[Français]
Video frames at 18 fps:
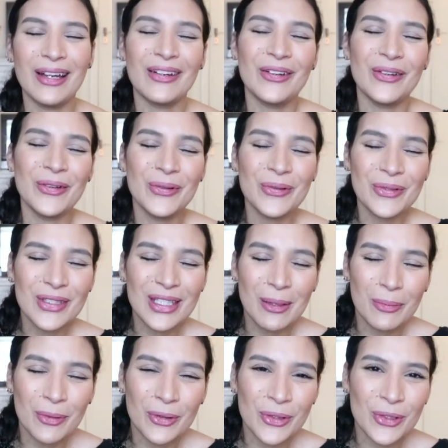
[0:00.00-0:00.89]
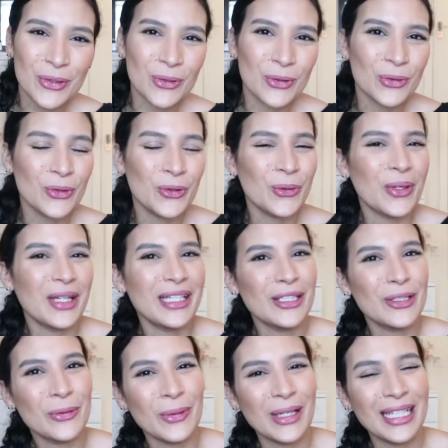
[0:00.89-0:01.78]
Nous approchons
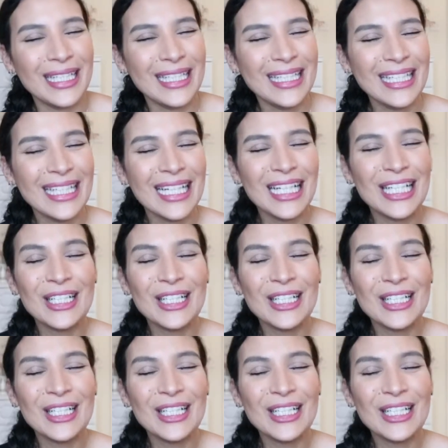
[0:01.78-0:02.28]
2020,